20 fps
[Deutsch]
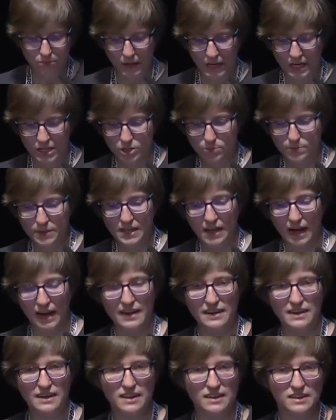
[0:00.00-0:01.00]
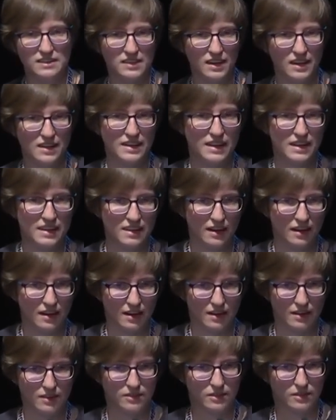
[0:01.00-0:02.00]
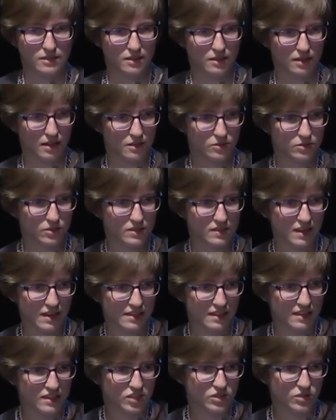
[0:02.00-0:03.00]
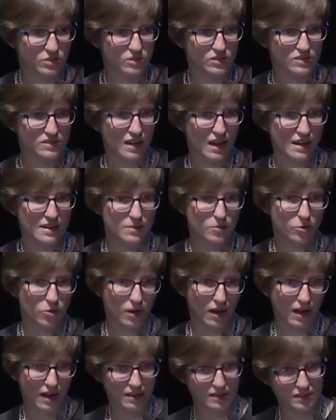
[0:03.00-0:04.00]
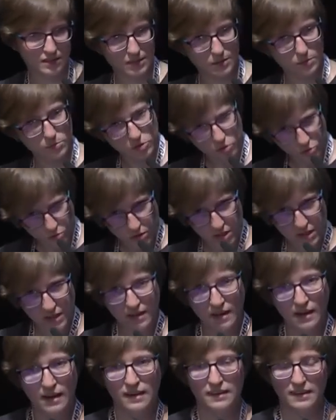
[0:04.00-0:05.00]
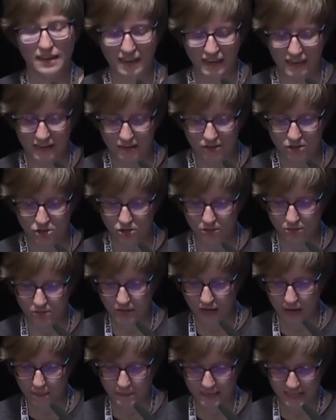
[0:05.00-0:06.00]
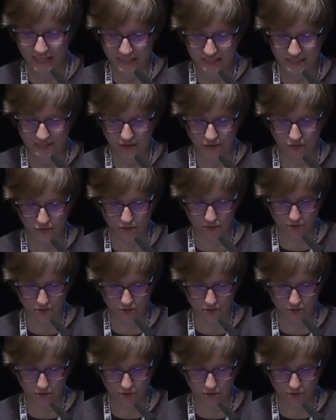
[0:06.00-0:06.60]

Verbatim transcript: Beispiel einige Italiener, also, äh, also italienische Sozialdemokraten, die im Juli dagegen gestimmt haben, jetzt dafür